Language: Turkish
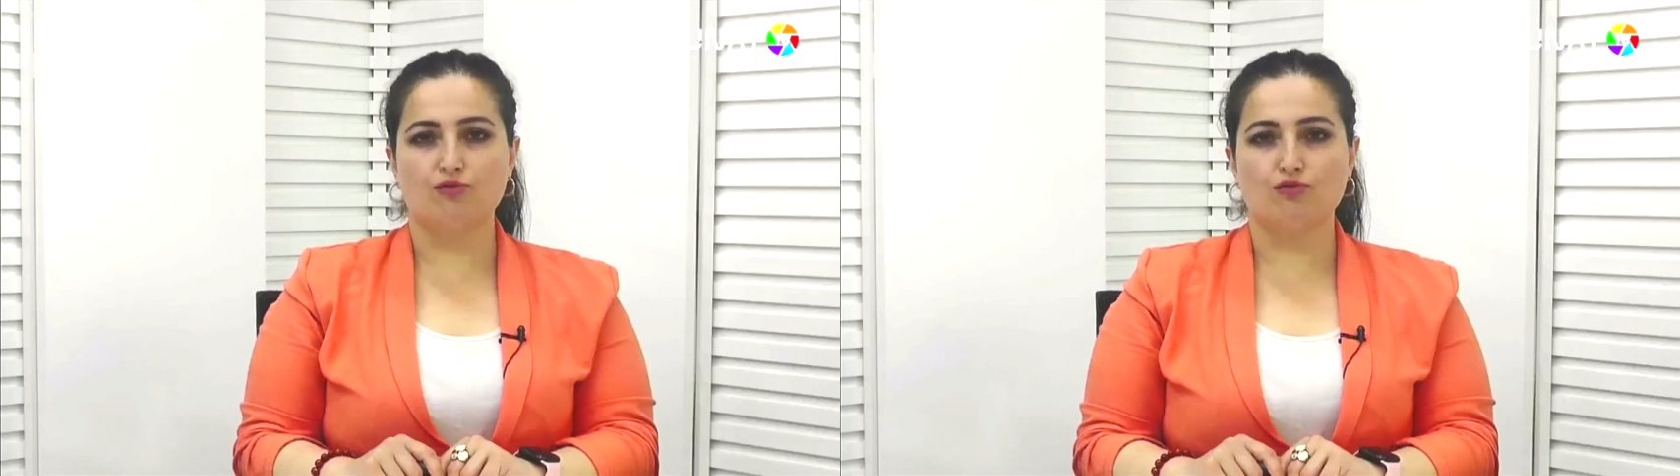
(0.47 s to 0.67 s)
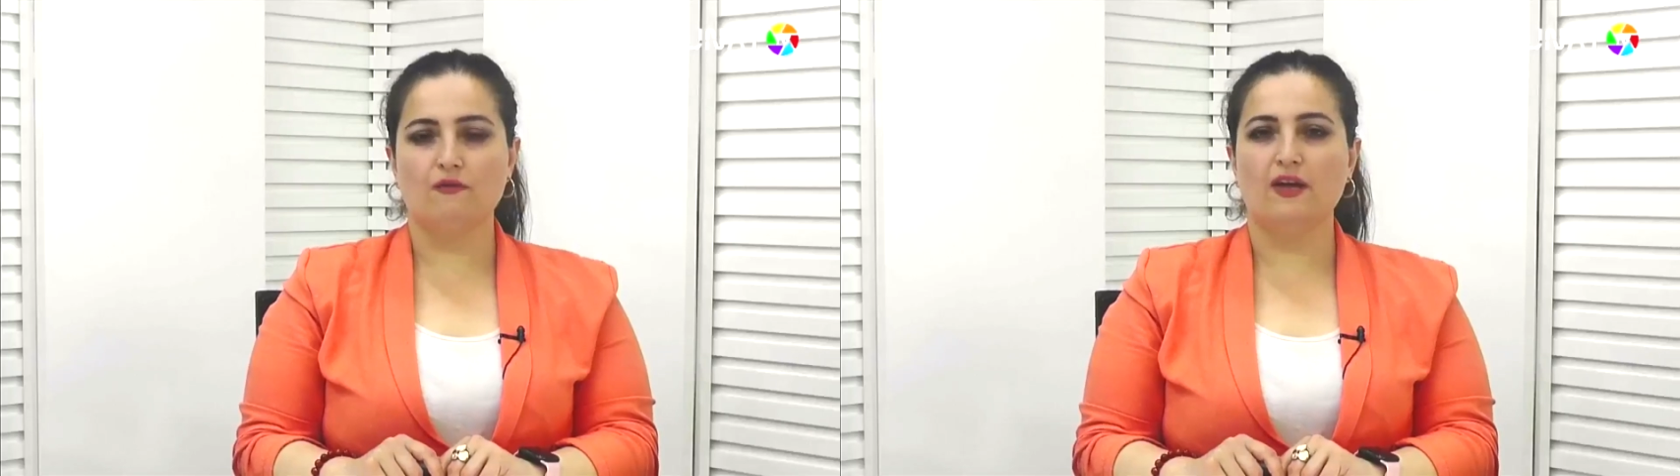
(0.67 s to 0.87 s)

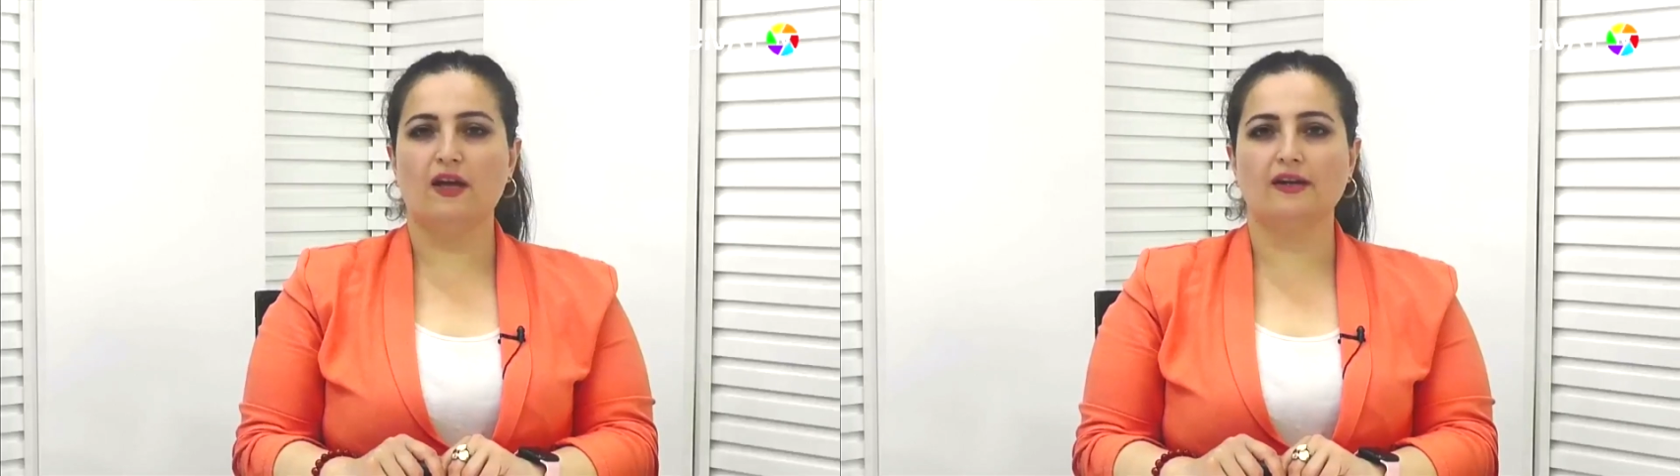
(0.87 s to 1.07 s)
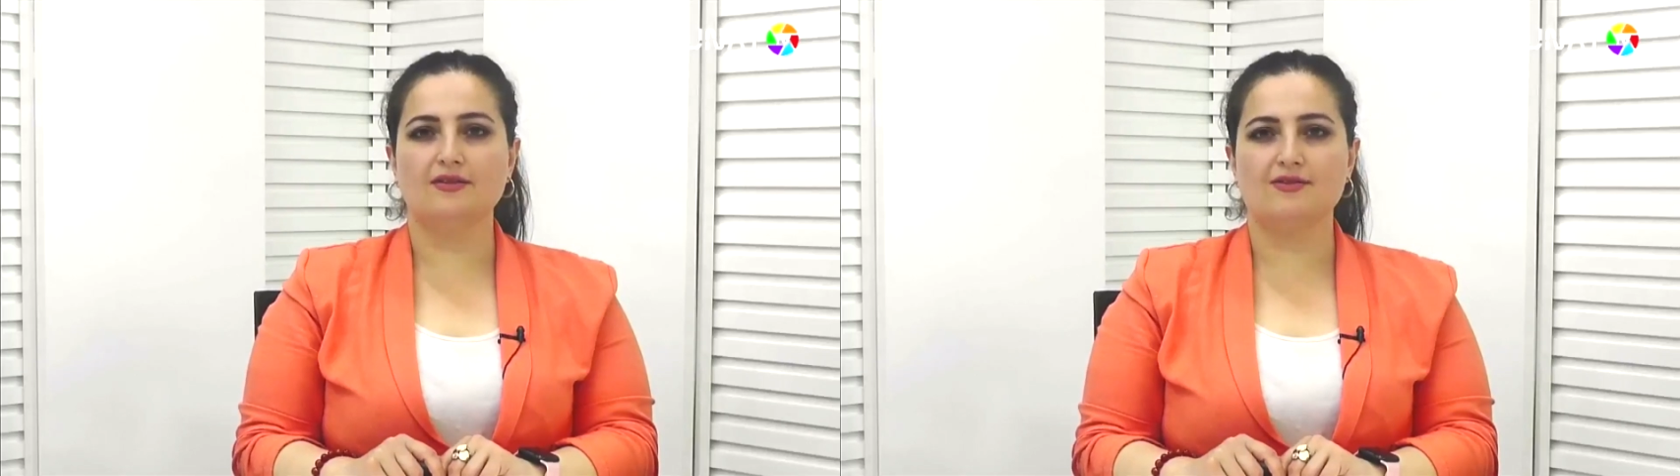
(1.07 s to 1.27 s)
Su ve
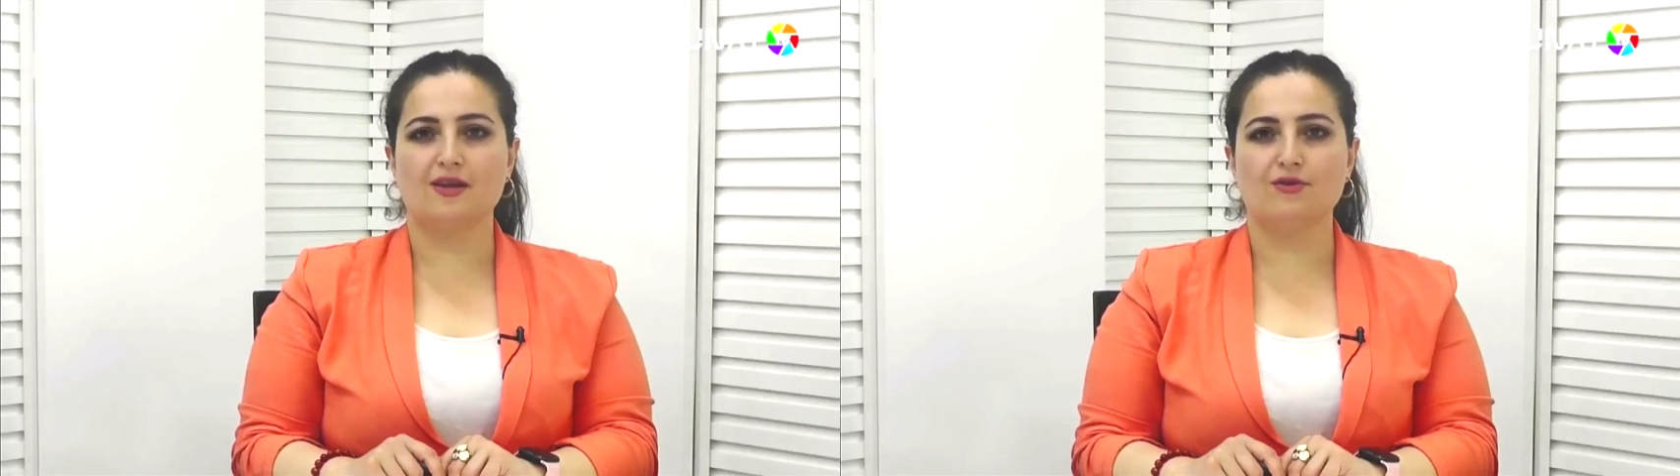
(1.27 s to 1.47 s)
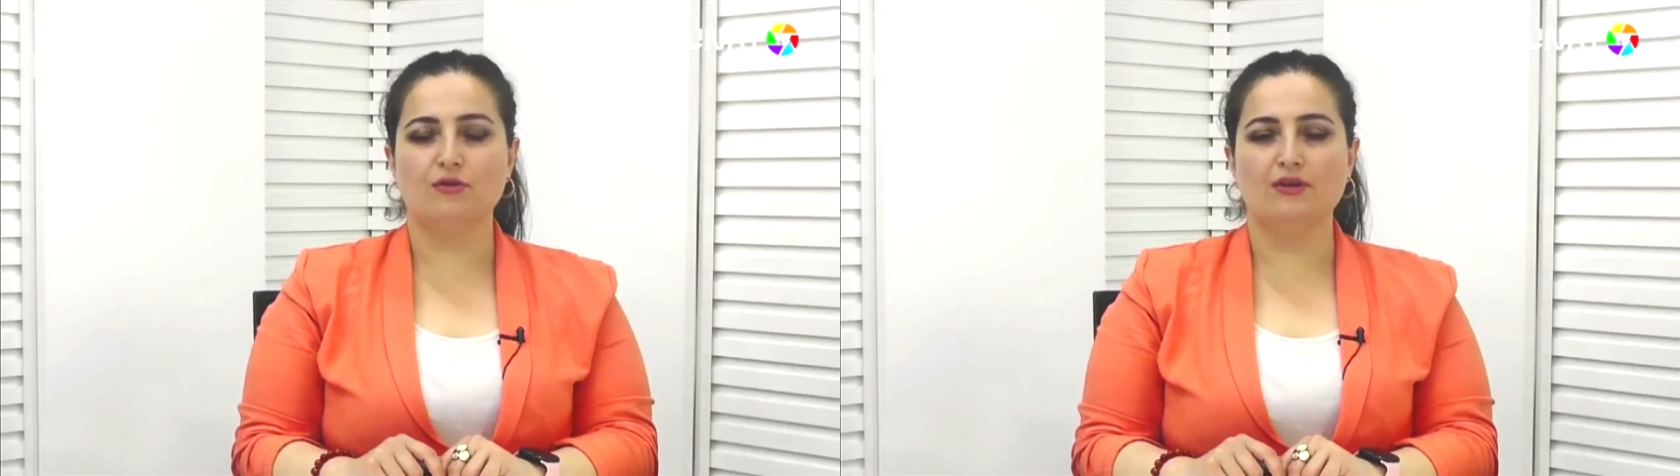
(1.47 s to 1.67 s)

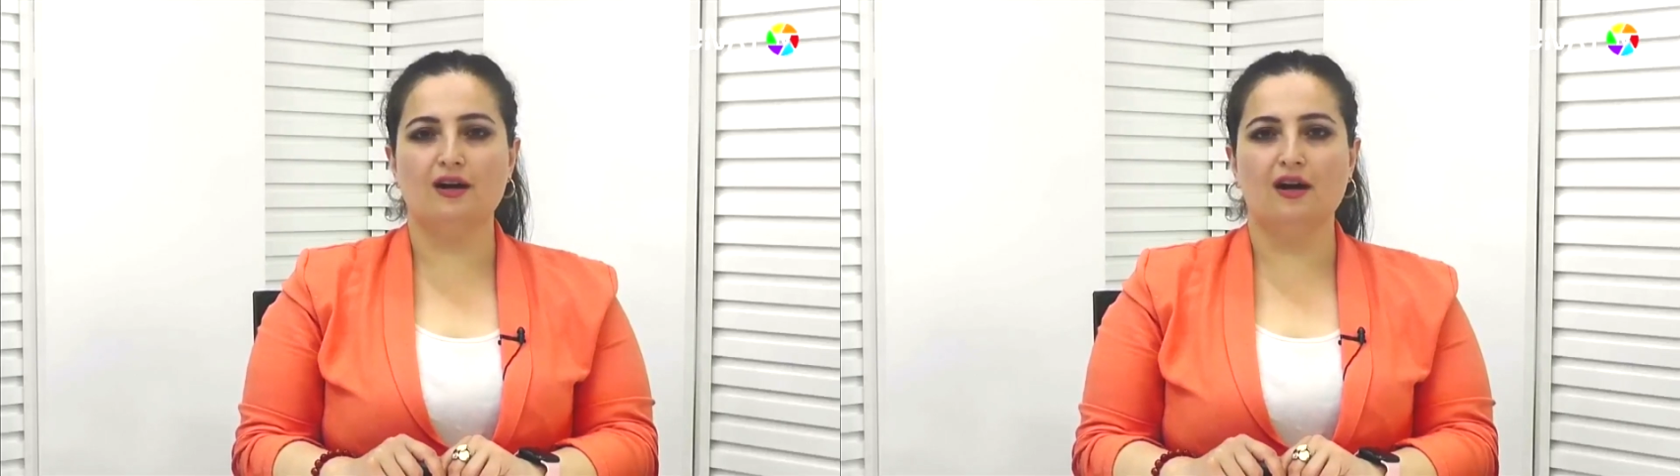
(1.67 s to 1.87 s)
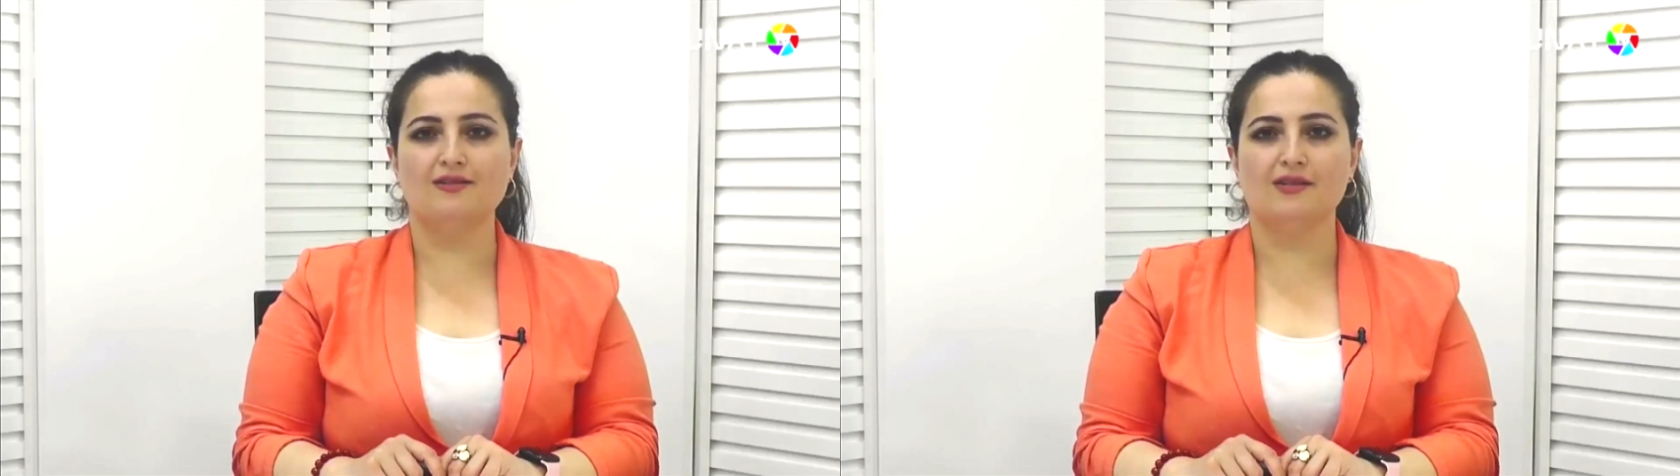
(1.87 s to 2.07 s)
Kanalizasyon İdaresi